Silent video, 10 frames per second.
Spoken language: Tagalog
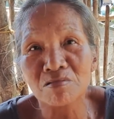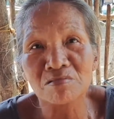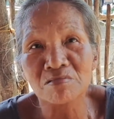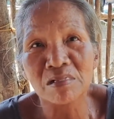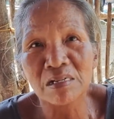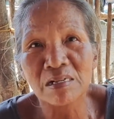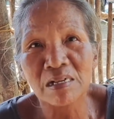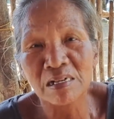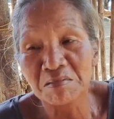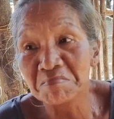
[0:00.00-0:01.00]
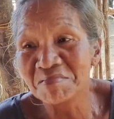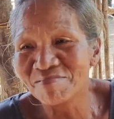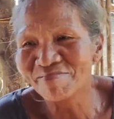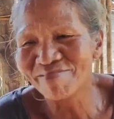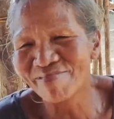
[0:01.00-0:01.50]
Ang pa po.
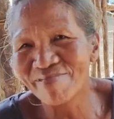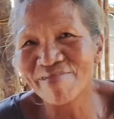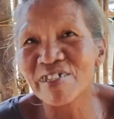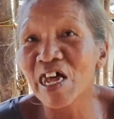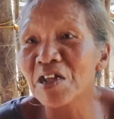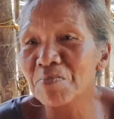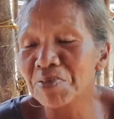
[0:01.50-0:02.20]
inayon